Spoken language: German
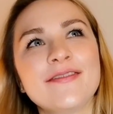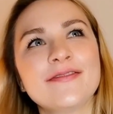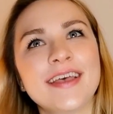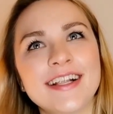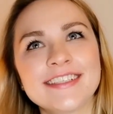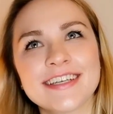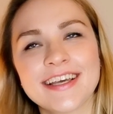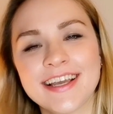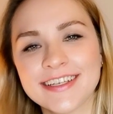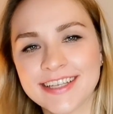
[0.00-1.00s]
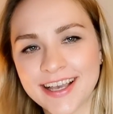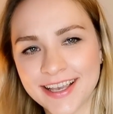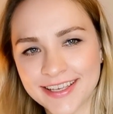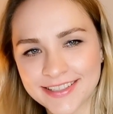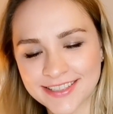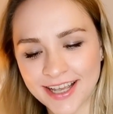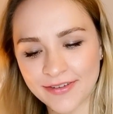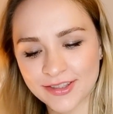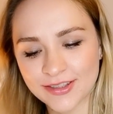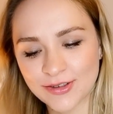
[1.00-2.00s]
Welche
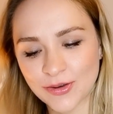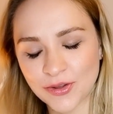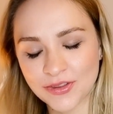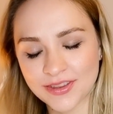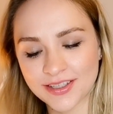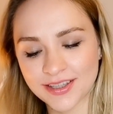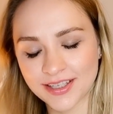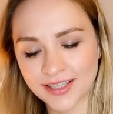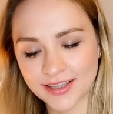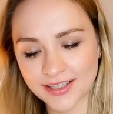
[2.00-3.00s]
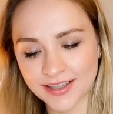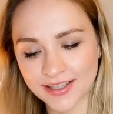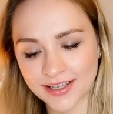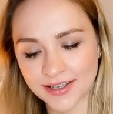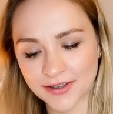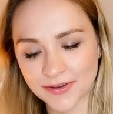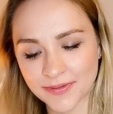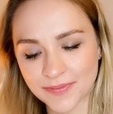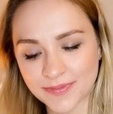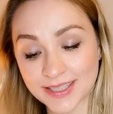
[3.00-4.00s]
Charaktereigenschaften könnten Ihnen
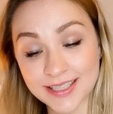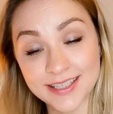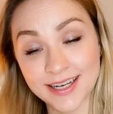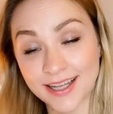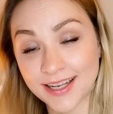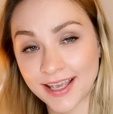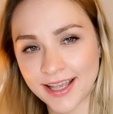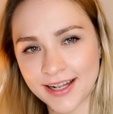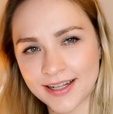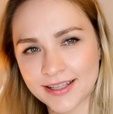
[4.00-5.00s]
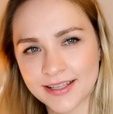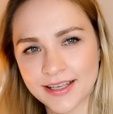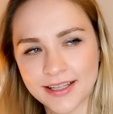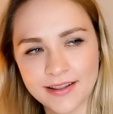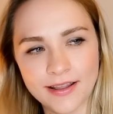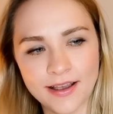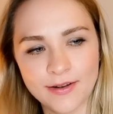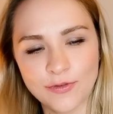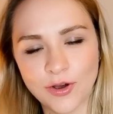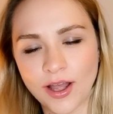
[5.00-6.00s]
ähm, Sie daran
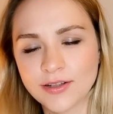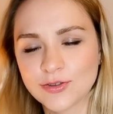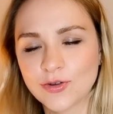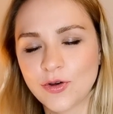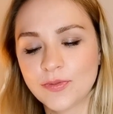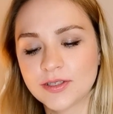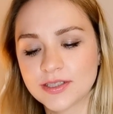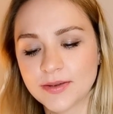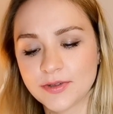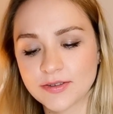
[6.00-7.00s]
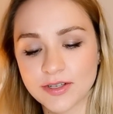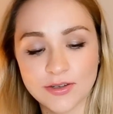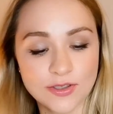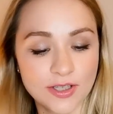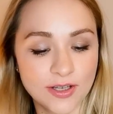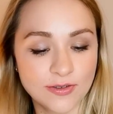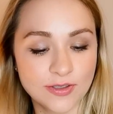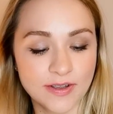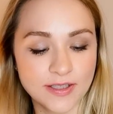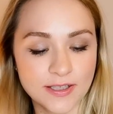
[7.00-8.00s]
hindern, voranzukommen, Dezember
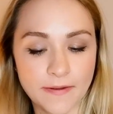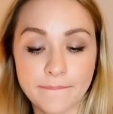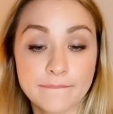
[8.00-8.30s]
2021?